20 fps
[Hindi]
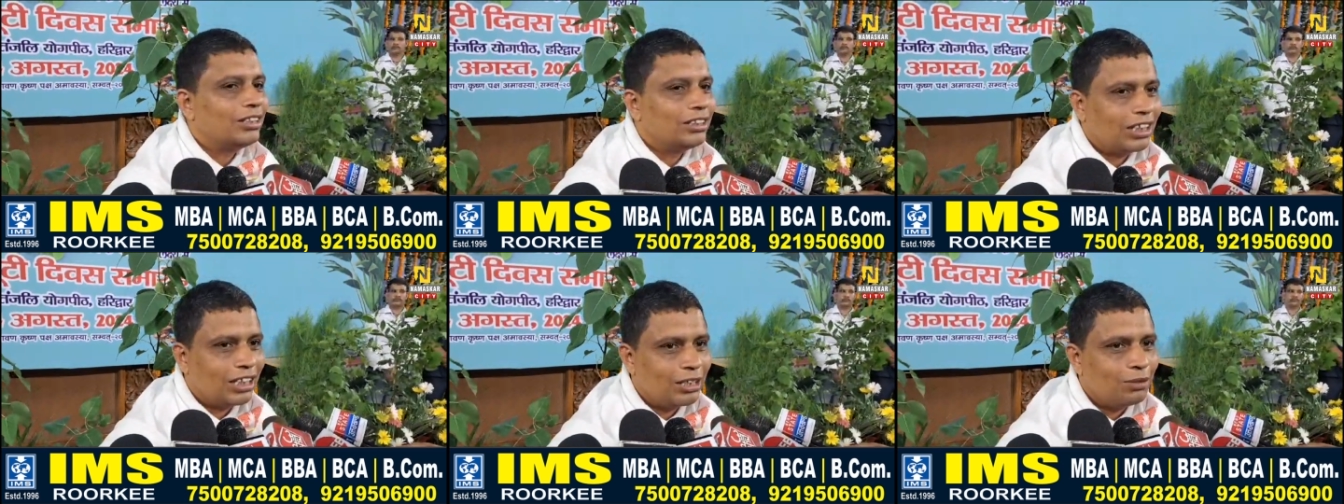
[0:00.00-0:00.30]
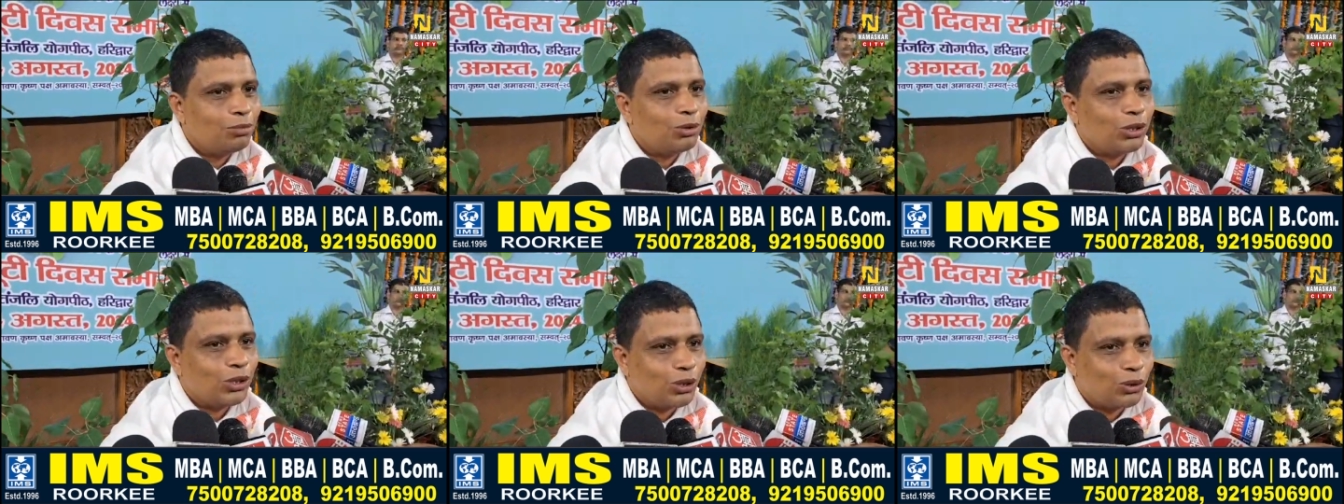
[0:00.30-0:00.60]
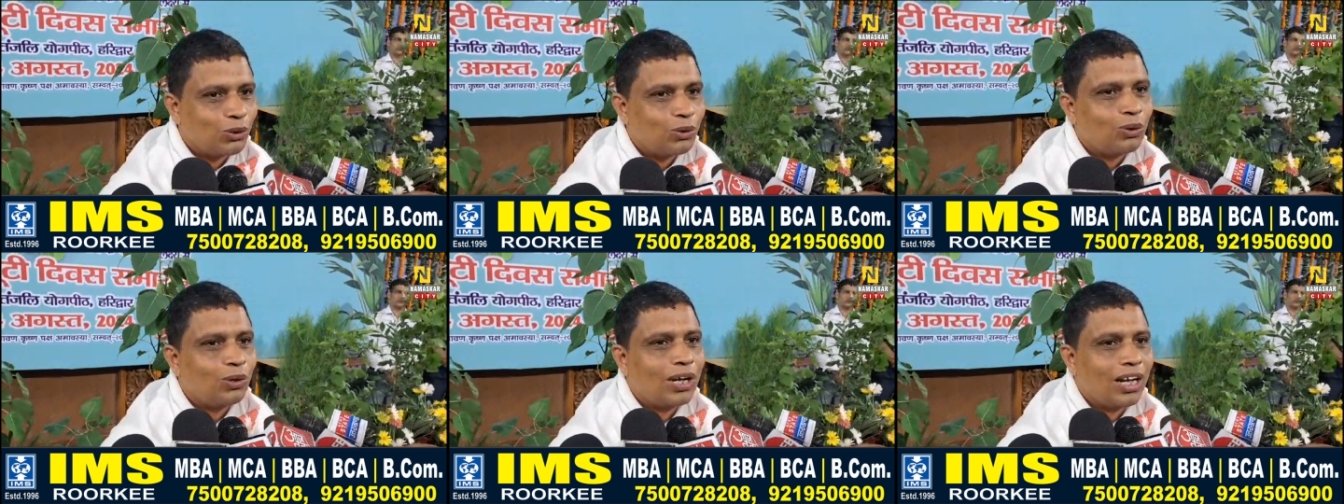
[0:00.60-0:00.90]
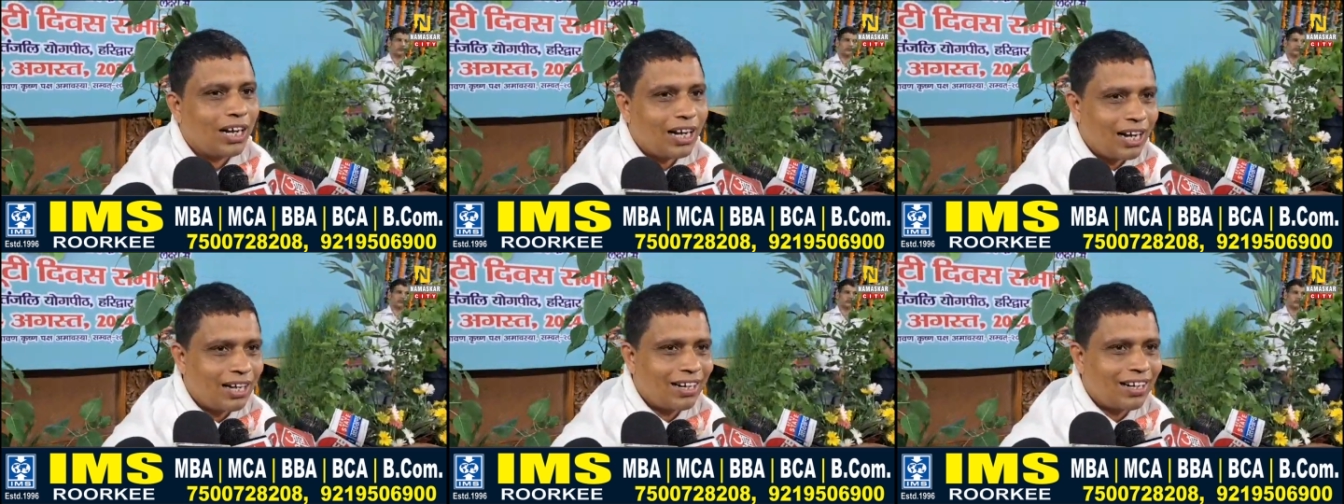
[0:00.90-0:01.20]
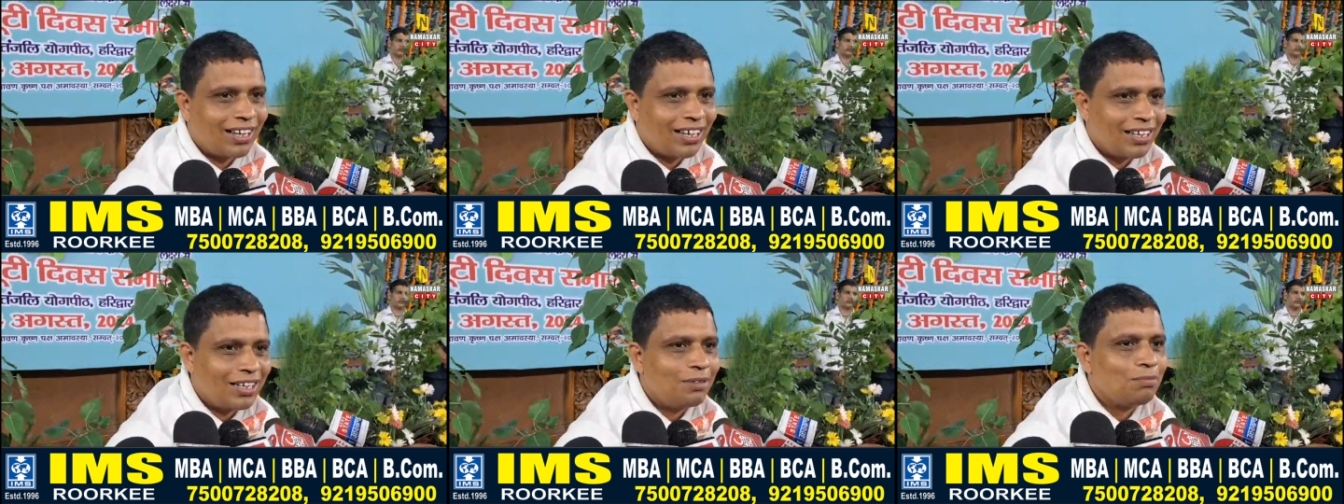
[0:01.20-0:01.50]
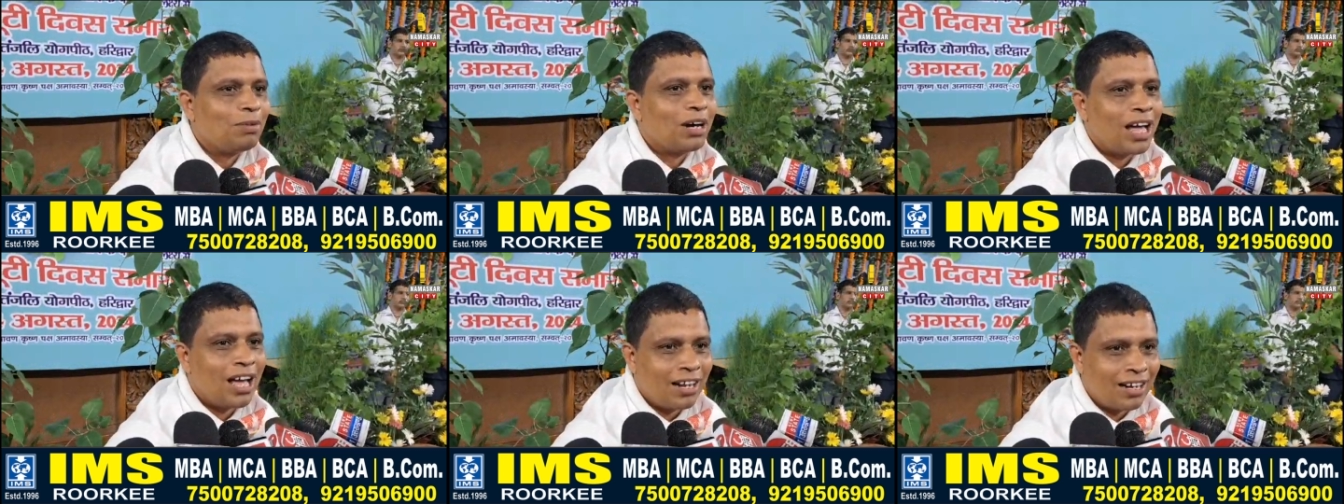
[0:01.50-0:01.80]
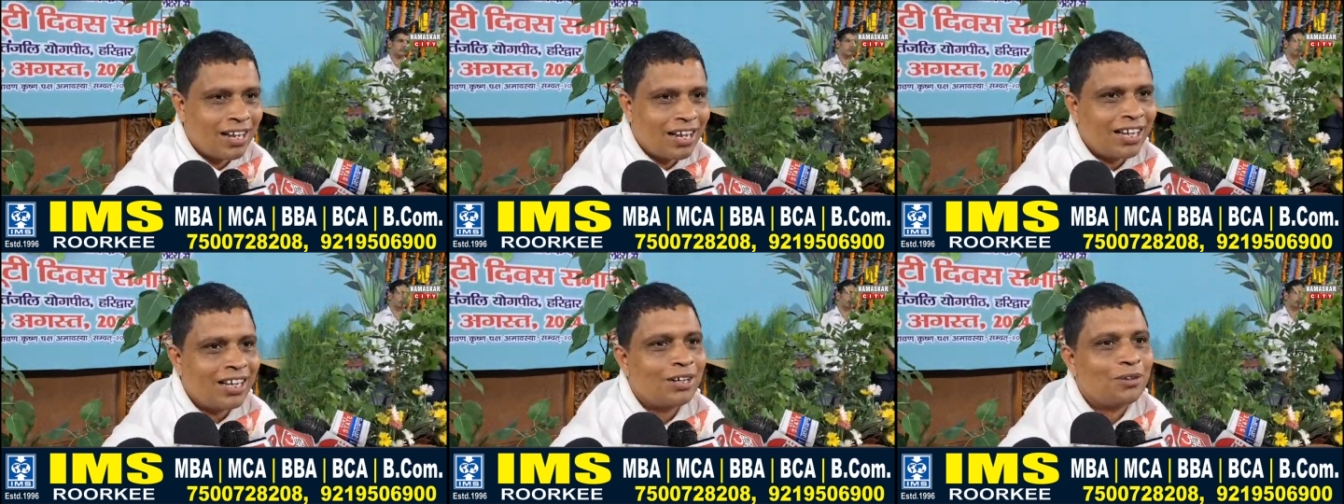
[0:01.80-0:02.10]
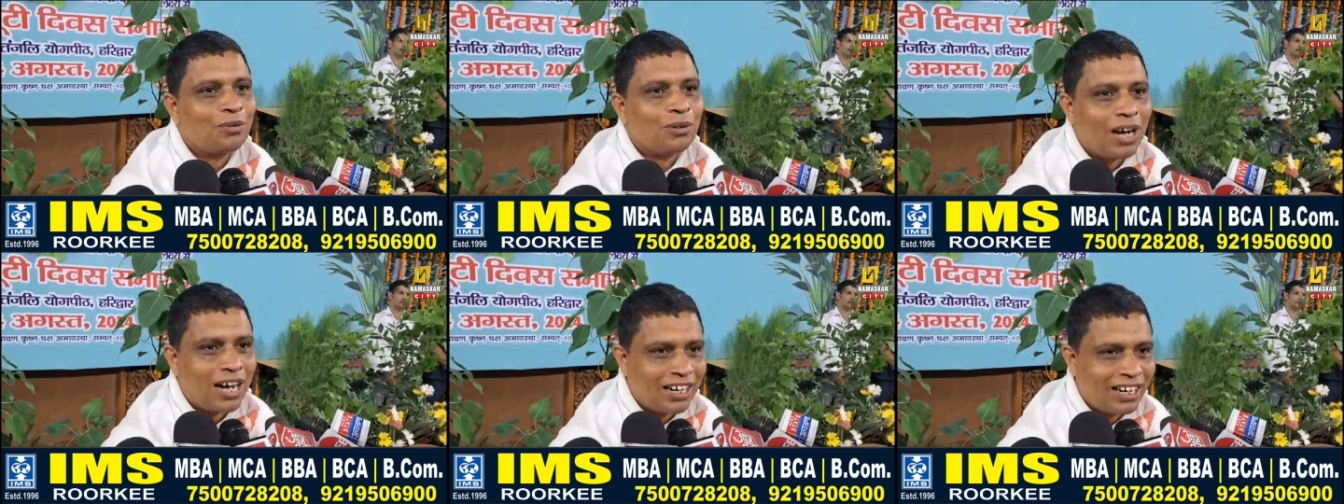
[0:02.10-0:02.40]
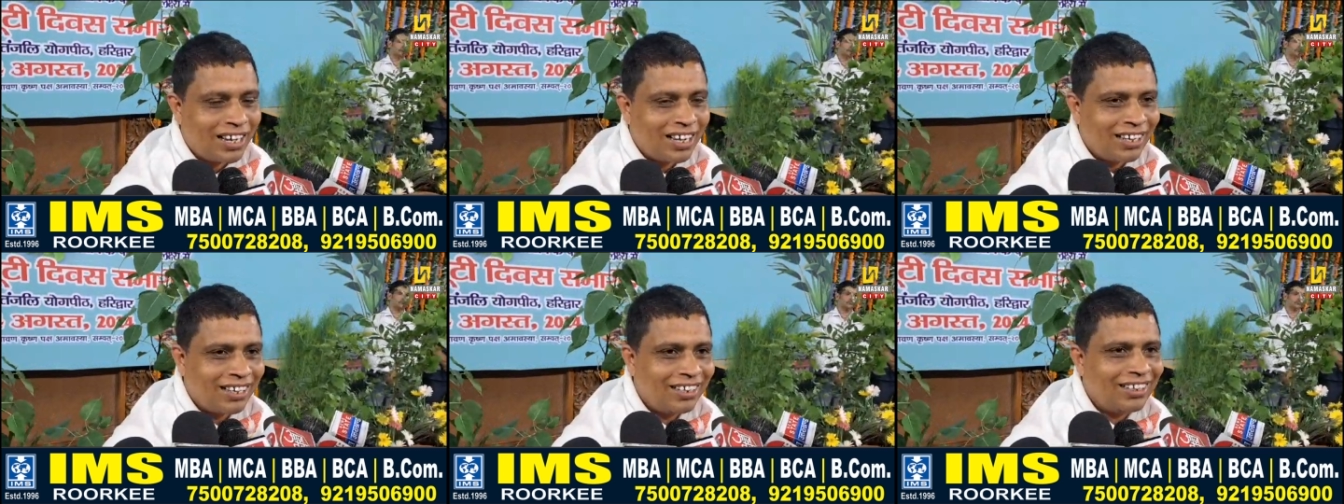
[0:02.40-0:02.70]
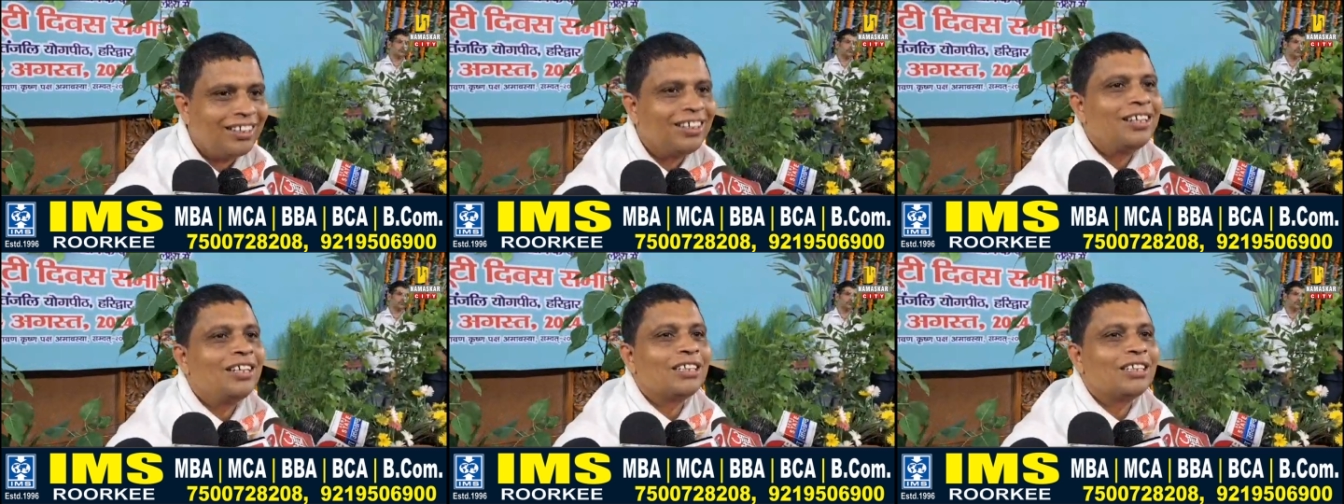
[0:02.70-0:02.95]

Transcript: जड़ी बूटियों को लगाना है बढ़ाना है उगाना है